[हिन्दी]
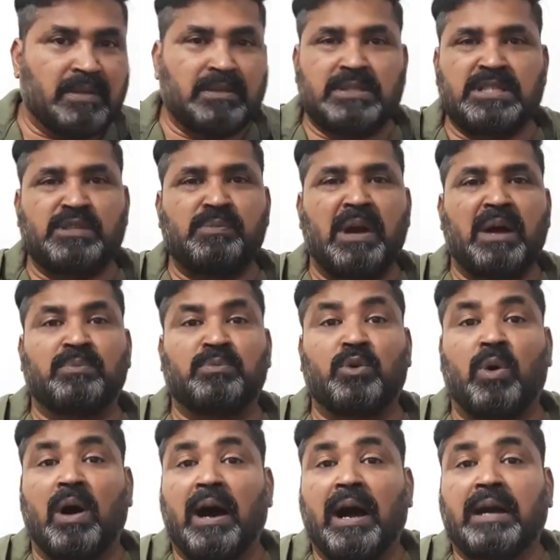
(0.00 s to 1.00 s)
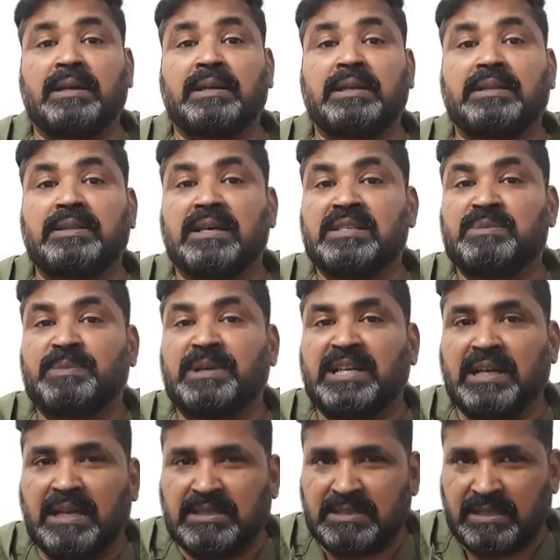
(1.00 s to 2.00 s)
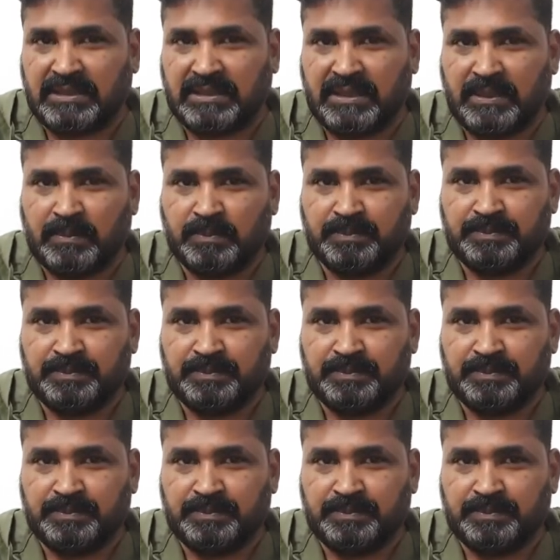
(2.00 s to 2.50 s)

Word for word: जिसमें आपको हार्डली दस मिनट लग सकते हैं